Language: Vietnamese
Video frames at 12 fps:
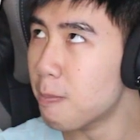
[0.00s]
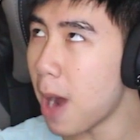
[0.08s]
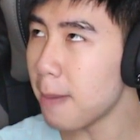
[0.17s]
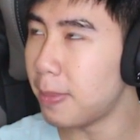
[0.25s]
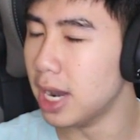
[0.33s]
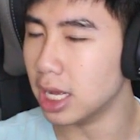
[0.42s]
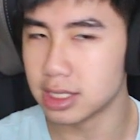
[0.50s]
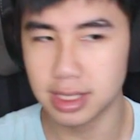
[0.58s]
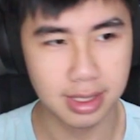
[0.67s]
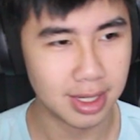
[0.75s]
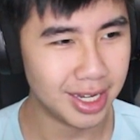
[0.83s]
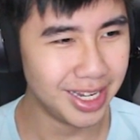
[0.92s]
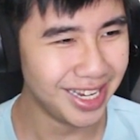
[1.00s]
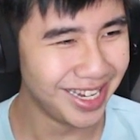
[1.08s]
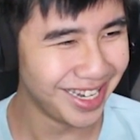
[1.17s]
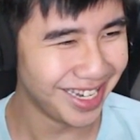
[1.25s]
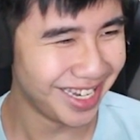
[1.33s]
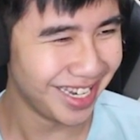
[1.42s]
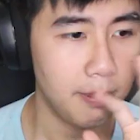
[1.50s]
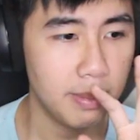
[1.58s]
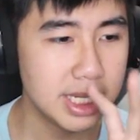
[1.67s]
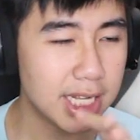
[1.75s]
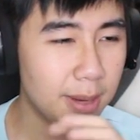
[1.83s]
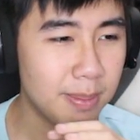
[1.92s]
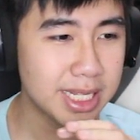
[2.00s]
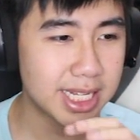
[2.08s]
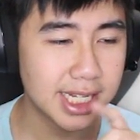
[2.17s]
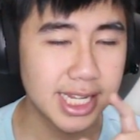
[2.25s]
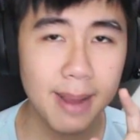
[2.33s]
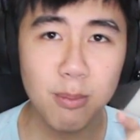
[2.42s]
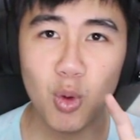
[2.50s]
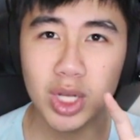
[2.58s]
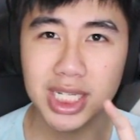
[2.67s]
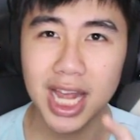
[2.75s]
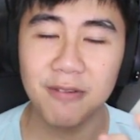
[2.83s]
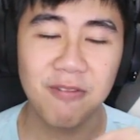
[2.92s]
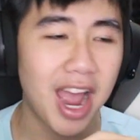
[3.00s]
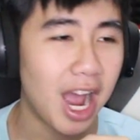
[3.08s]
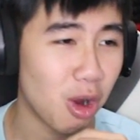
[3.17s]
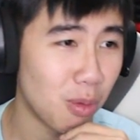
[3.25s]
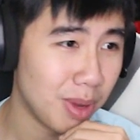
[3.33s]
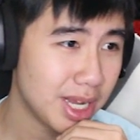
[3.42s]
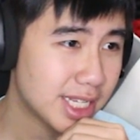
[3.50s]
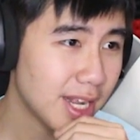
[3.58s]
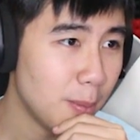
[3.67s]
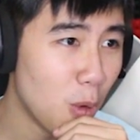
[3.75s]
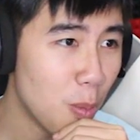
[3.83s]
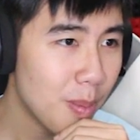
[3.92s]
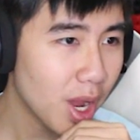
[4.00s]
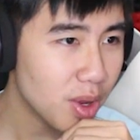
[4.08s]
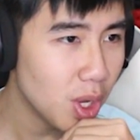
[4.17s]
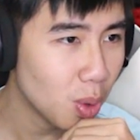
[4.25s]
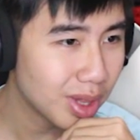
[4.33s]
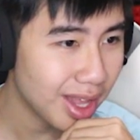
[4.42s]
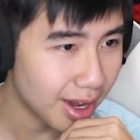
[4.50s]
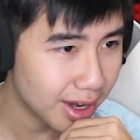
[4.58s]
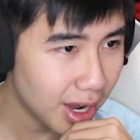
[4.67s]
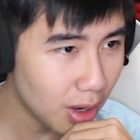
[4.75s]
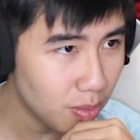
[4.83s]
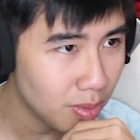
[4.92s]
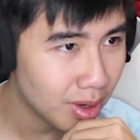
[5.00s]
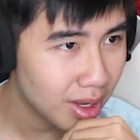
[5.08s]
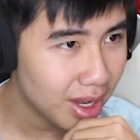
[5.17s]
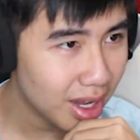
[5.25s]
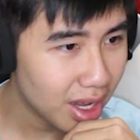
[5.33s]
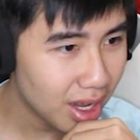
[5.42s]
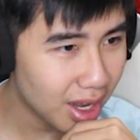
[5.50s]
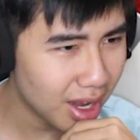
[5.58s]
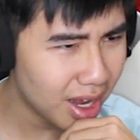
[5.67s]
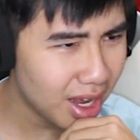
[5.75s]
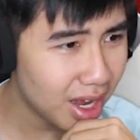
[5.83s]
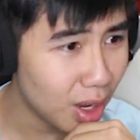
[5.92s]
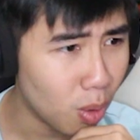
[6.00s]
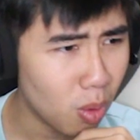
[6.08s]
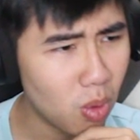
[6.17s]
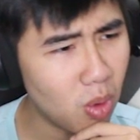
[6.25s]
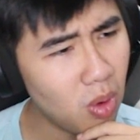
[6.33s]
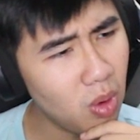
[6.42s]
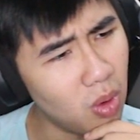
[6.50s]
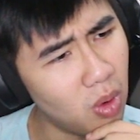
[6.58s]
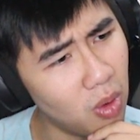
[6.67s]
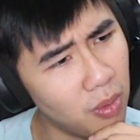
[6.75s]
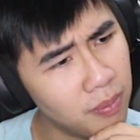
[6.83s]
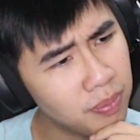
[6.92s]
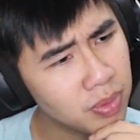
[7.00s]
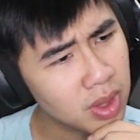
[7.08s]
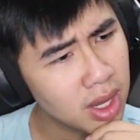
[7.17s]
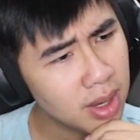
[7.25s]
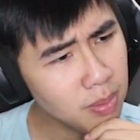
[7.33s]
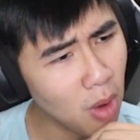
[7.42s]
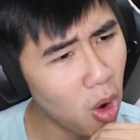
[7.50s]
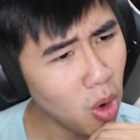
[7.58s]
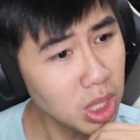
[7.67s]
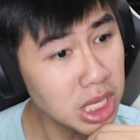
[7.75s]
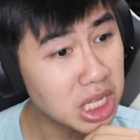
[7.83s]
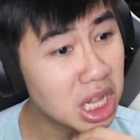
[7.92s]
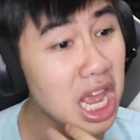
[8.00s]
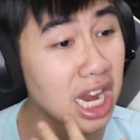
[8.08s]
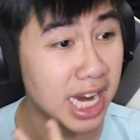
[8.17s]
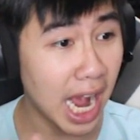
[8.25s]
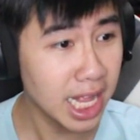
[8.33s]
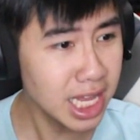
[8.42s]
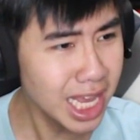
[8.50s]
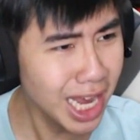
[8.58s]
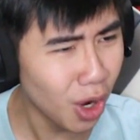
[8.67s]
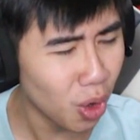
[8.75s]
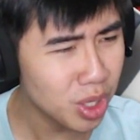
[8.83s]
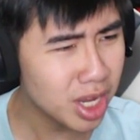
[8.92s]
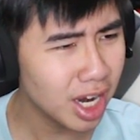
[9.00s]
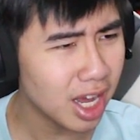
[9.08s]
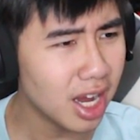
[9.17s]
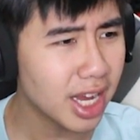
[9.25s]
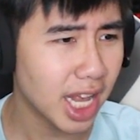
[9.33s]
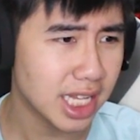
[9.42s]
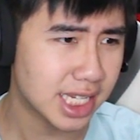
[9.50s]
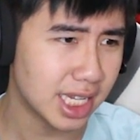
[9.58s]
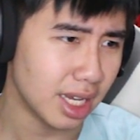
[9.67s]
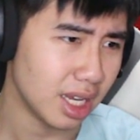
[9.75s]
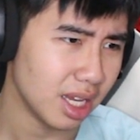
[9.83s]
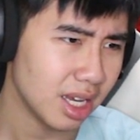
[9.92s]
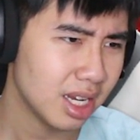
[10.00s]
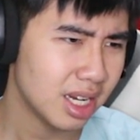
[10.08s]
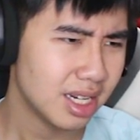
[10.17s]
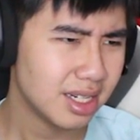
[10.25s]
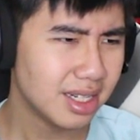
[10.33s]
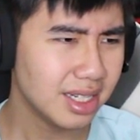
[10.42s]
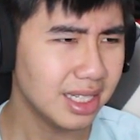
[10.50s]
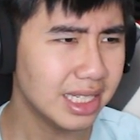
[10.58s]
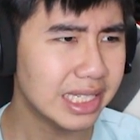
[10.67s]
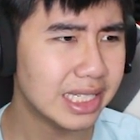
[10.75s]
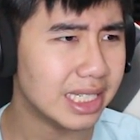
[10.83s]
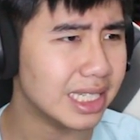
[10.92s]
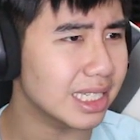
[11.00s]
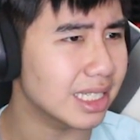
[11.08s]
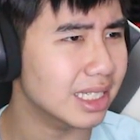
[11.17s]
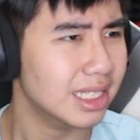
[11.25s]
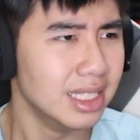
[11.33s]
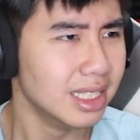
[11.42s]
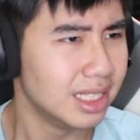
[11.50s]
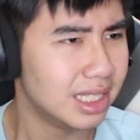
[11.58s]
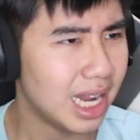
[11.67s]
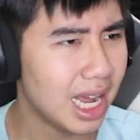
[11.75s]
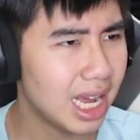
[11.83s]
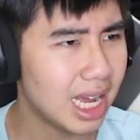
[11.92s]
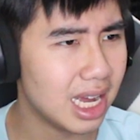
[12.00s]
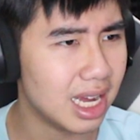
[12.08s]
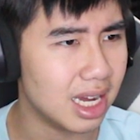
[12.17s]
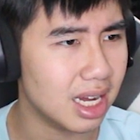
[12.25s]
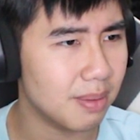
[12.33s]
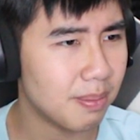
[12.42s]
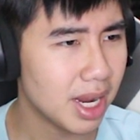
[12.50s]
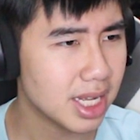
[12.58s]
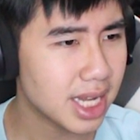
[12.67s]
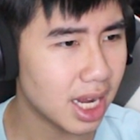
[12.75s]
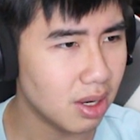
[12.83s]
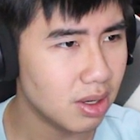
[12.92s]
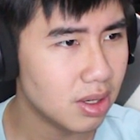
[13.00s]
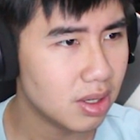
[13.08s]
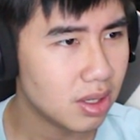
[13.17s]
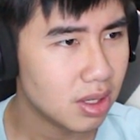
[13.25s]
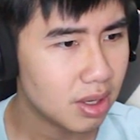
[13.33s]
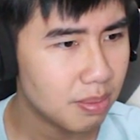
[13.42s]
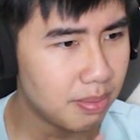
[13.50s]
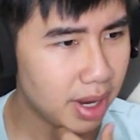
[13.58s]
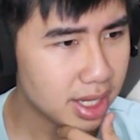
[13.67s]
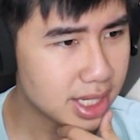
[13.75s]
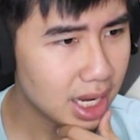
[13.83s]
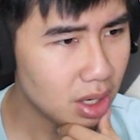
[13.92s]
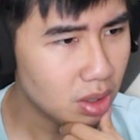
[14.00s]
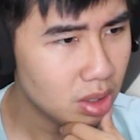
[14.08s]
marvelous bây giờ là mình sẽ xem qua gia phả của mình sẽ là bố mẹ có nhiều tiền không à ô oh. Bố thì tiền khá nhiều nhưng lại hơi kẹt xỉ à, Nà Mẹ sao Mẹ sao